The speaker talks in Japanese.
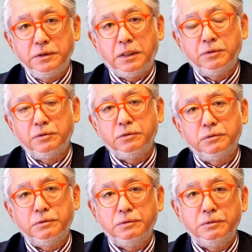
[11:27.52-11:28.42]
あ
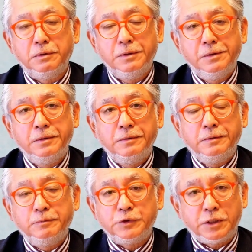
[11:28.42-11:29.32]
の
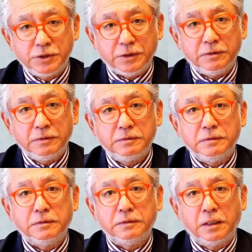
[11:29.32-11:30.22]
難しい
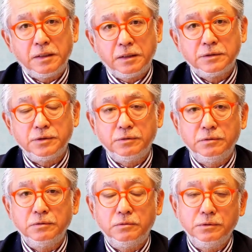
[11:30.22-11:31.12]
なかなかそ
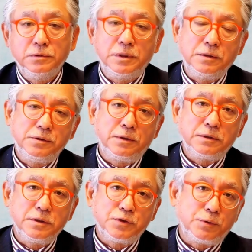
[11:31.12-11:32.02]
のこういう現象
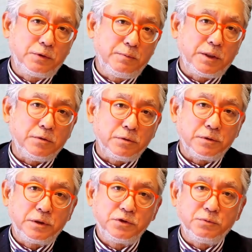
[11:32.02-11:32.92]
が電所これまでの
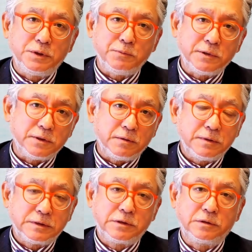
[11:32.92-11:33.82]
歴史を見てもですね
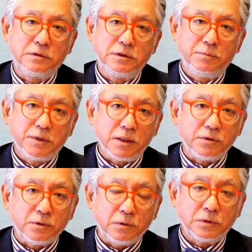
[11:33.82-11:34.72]
作ってみない
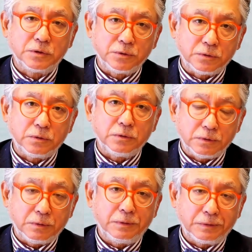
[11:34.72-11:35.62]
とそ
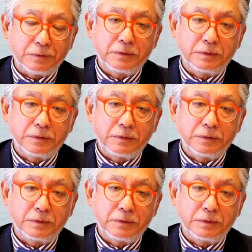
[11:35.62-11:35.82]
の